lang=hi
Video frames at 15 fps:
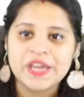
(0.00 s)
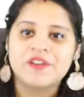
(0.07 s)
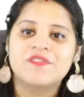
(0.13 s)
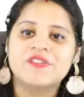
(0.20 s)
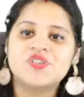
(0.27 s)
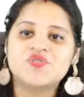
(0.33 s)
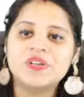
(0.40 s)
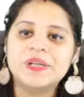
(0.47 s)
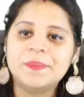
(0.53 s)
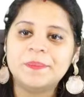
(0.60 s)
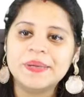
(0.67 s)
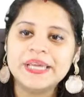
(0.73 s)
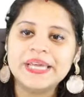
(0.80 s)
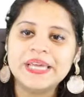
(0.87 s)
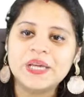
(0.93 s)
विच विल
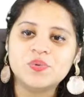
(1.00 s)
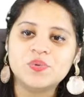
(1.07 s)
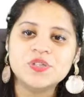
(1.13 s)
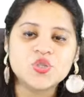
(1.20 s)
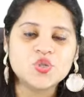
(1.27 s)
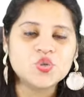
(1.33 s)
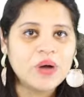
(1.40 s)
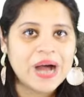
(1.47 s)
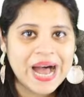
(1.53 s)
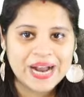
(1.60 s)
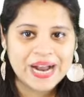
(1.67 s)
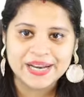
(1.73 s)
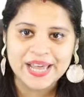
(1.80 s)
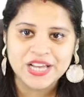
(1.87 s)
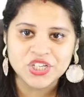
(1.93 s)
बी इक्वल्स टू
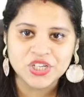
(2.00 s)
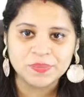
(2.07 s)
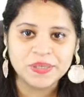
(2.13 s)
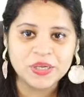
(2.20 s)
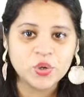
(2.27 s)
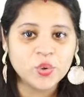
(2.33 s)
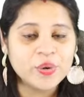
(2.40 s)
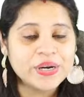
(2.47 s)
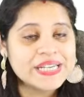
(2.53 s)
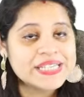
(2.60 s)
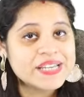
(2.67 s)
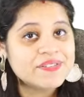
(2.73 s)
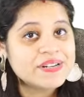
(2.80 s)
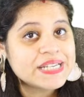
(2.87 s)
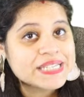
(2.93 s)
आर डैश अब देखो ट्वेंटी
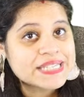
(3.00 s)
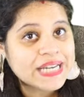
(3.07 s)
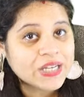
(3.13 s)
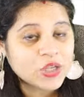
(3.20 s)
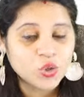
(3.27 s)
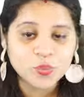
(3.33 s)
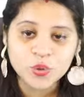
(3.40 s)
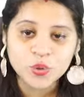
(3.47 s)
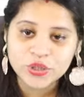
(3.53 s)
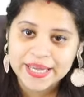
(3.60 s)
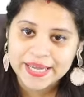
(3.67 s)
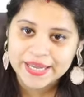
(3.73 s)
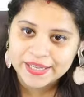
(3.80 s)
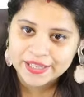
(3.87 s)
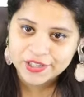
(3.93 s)
सेवन किसका क्यूब होता
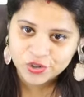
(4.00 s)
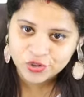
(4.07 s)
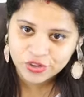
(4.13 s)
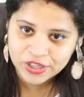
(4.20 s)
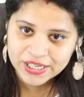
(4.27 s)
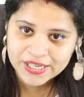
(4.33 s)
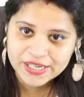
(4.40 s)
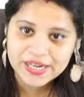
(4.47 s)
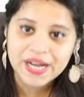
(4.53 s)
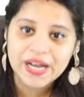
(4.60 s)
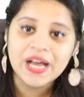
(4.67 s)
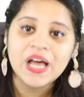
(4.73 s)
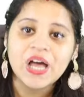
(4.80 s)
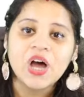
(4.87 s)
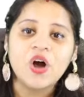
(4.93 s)
है थ्री का
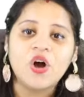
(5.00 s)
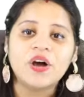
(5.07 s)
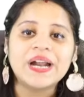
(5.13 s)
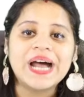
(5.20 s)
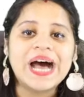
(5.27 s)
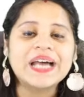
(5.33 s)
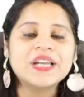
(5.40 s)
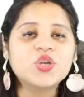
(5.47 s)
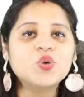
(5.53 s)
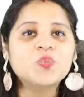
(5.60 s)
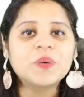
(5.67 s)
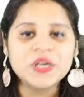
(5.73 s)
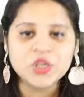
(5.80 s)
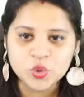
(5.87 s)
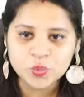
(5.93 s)
और आर क्यूब
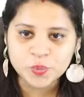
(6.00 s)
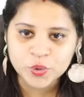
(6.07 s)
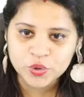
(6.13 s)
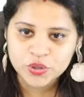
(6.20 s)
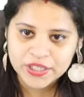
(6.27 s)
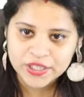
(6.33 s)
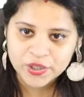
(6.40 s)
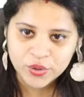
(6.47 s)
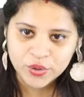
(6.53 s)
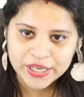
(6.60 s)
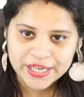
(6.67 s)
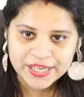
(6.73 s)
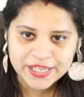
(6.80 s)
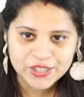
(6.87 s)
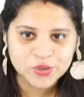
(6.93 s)
का क्यूब रूट
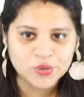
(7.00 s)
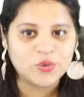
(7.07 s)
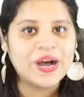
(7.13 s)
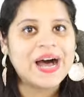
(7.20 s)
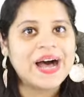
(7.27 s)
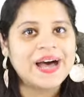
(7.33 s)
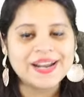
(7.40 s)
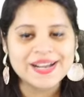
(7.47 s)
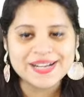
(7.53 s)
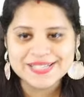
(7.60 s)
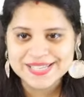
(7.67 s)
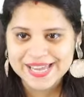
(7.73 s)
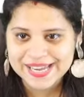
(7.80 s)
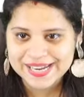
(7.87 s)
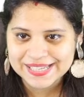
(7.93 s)
करोगे तो आर आ
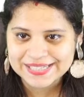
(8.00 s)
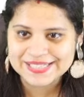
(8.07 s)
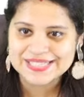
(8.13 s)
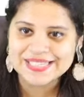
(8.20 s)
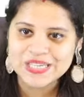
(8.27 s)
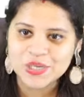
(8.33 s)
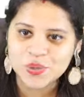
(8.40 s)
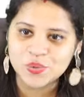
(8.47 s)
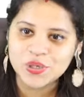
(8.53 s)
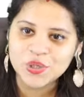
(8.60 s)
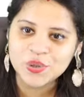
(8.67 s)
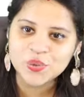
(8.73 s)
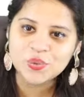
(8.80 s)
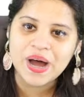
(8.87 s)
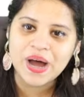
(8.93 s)
जाएगा दिस इज इक्वल
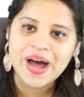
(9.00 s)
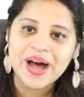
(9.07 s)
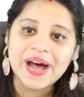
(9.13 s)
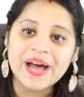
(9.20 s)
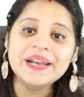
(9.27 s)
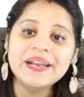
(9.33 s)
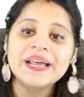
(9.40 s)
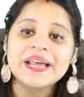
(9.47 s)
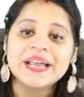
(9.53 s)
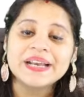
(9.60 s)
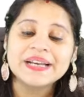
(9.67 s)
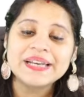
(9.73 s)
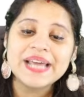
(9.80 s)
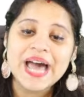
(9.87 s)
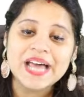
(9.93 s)
टू आर
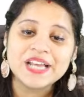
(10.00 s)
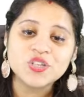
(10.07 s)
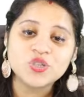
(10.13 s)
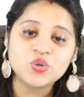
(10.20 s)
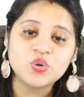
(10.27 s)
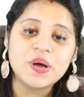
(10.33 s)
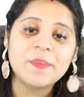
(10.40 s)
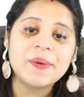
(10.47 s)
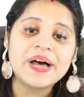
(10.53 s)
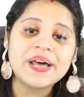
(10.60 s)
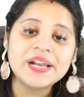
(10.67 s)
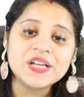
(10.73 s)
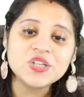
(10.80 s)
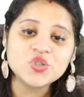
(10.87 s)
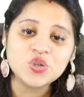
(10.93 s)
डैश तो
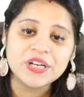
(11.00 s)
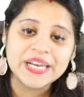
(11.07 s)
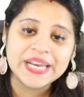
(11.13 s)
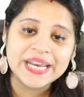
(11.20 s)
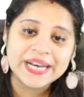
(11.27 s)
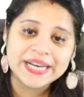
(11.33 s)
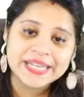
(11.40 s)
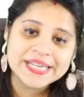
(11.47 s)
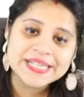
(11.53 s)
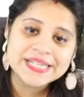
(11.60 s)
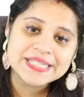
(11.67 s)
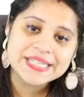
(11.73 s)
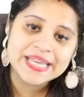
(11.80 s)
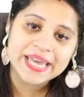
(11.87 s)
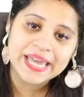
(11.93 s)
हमारा जो
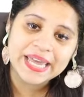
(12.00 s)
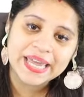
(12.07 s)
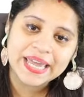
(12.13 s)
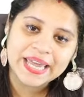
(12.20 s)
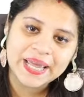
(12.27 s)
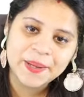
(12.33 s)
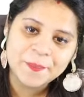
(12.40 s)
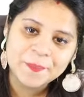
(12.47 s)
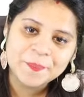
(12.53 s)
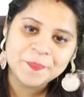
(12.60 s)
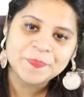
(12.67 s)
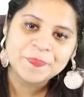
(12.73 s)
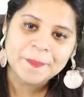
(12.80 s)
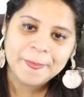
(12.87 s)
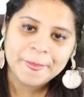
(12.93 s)
रेडियस है
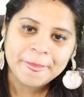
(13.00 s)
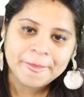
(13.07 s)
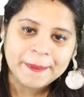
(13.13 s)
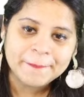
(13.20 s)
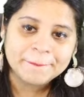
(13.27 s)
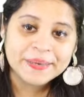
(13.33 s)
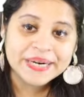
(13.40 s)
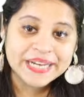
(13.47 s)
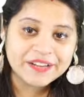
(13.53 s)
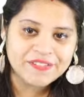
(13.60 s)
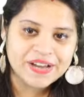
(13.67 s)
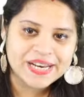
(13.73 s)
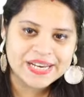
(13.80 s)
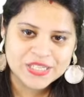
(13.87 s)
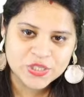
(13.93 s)
बड़े
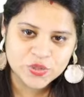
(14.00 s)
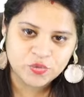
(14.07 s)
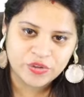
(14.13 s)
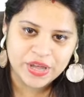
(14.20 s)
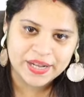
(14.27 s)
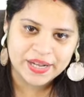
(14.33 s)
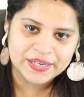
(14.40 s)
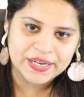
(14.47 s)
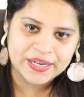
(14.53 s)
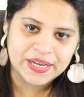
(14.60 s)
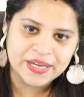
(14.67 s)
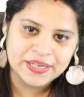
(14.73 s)
वाले स्क्वायर का